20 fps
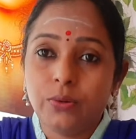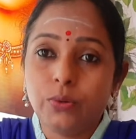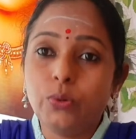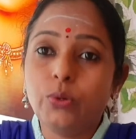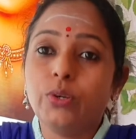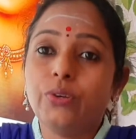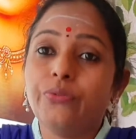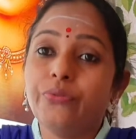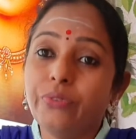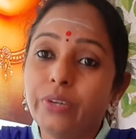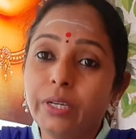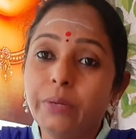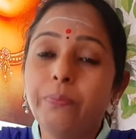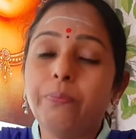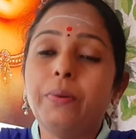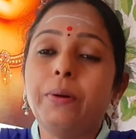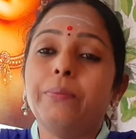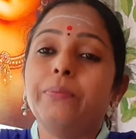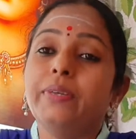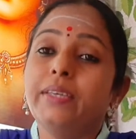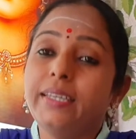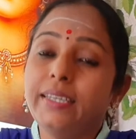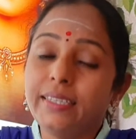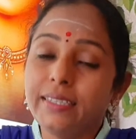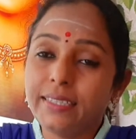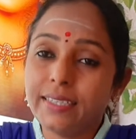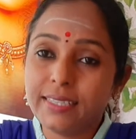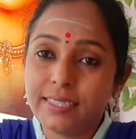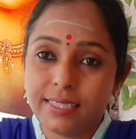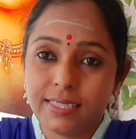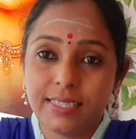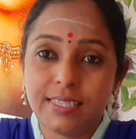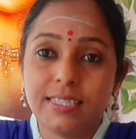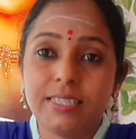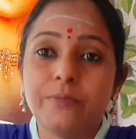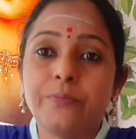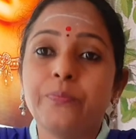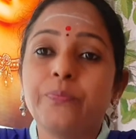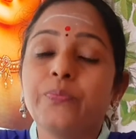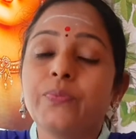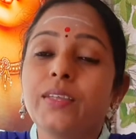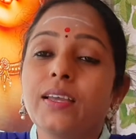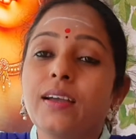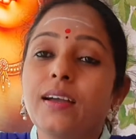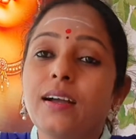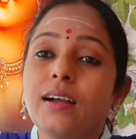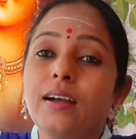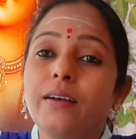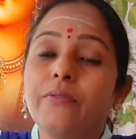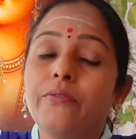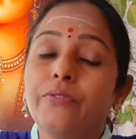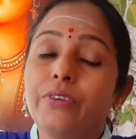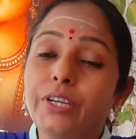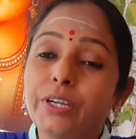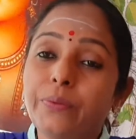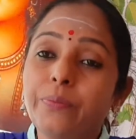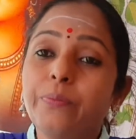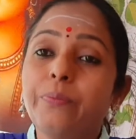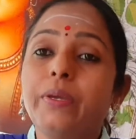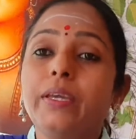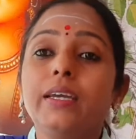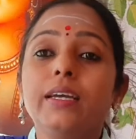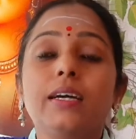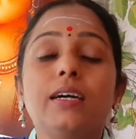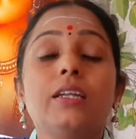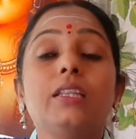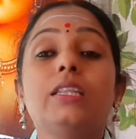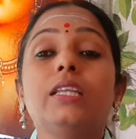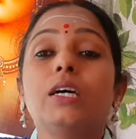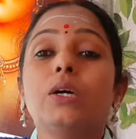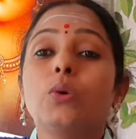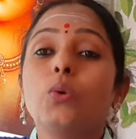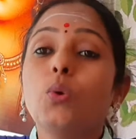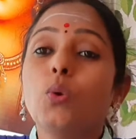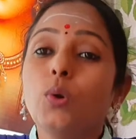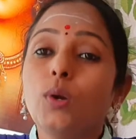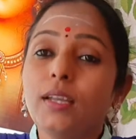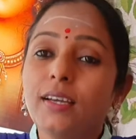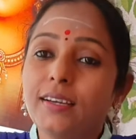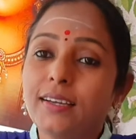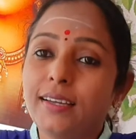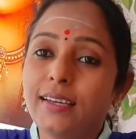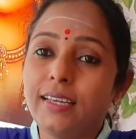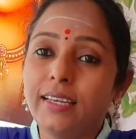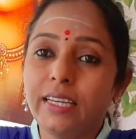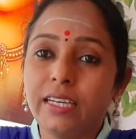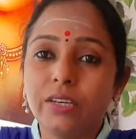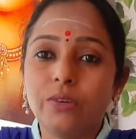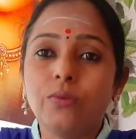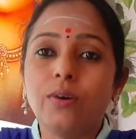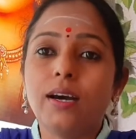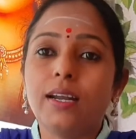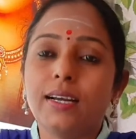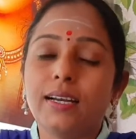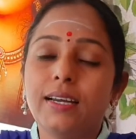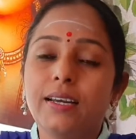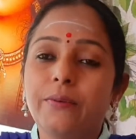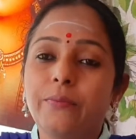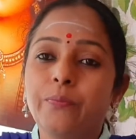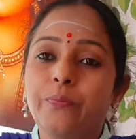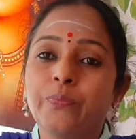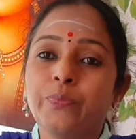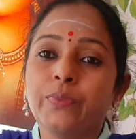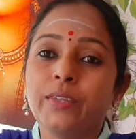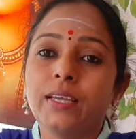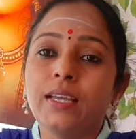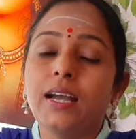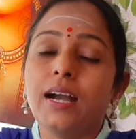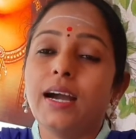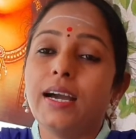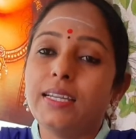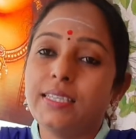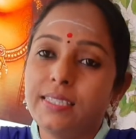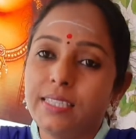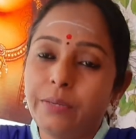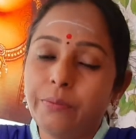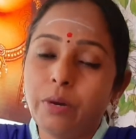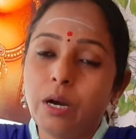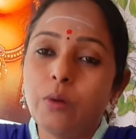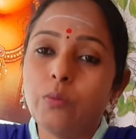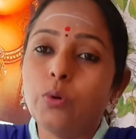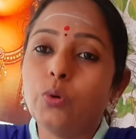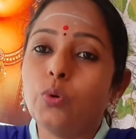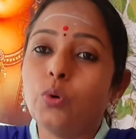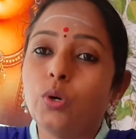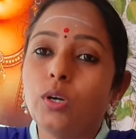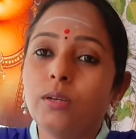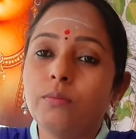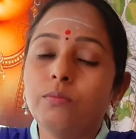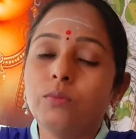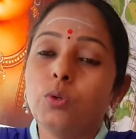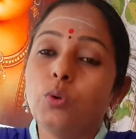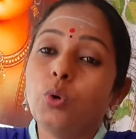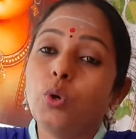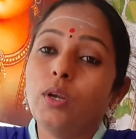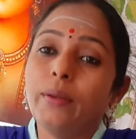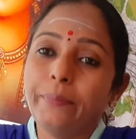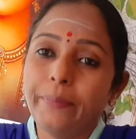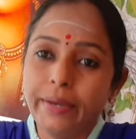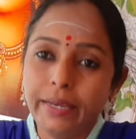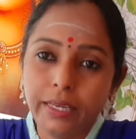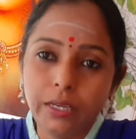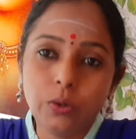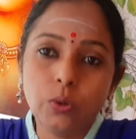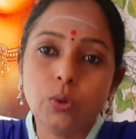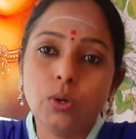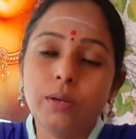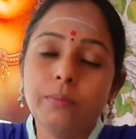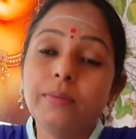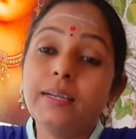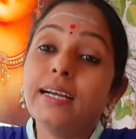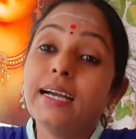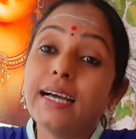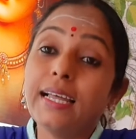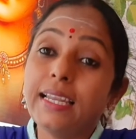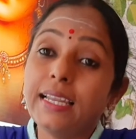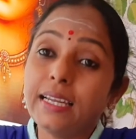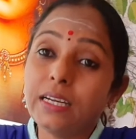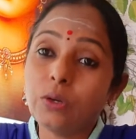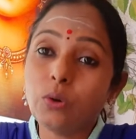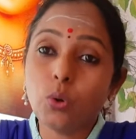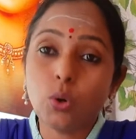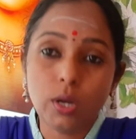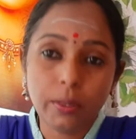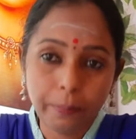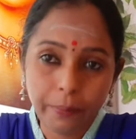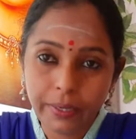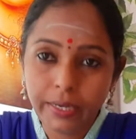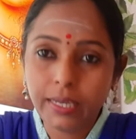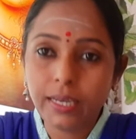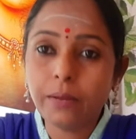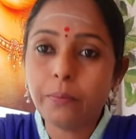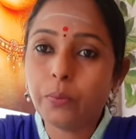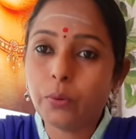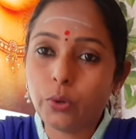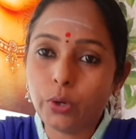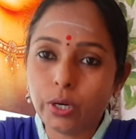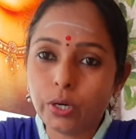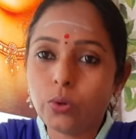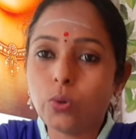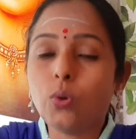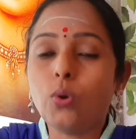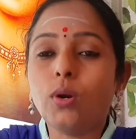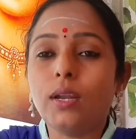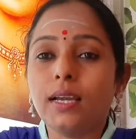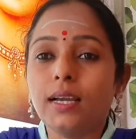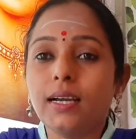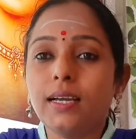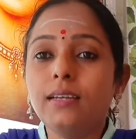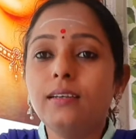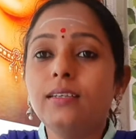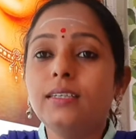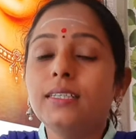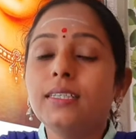ஒரு விருப்பம் இன்ட்ரெஸ்ட் விரும்பி அந்த கோலங்களை இடுவார்கள் அரிசி மாவு கோலம் கோலப்பிடி கோலம் கலர் கோலப்பிடியில் போடுற கோலங்கள்